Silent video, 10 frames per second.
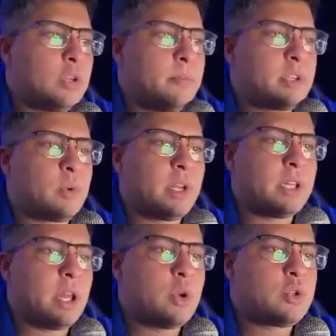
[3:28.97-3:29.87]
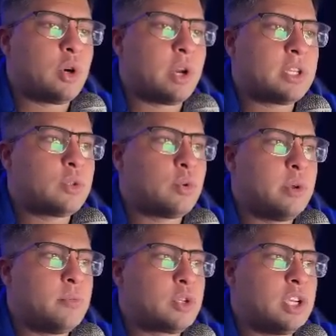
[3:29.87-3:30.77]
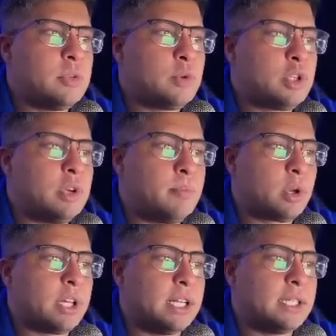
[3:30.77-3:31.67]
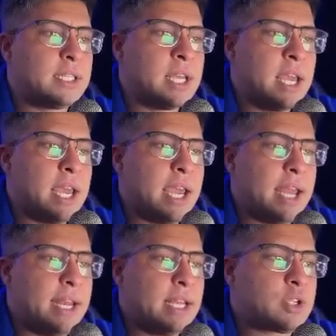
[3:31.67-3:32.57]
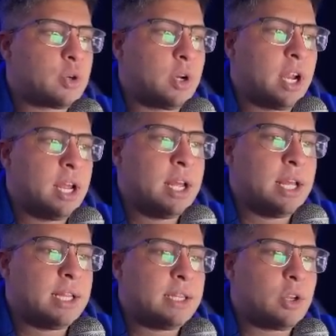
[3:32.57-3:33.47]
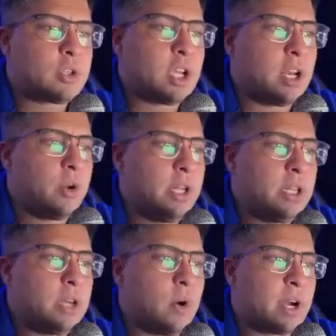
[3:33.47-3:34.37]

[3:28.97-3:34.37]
últimas 48 horas tuvimos sismos importantes en la zona del Océano Índico.